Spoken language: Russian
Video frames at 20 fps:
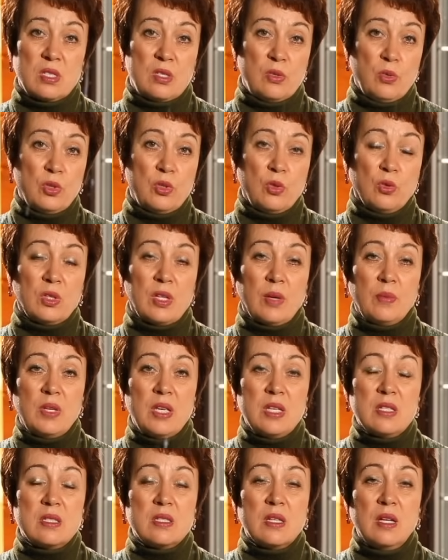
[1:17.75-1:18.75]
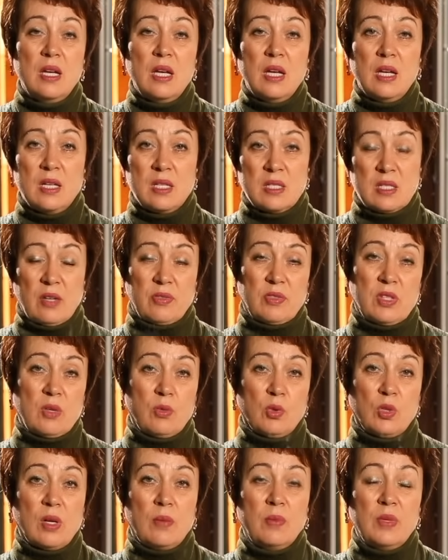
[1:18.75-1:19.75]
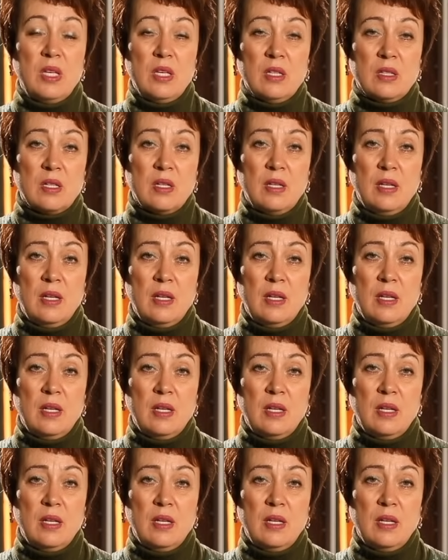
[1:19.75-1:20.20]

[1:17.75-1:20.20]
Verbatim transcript: Сегодня он там есть, завтра его там нет.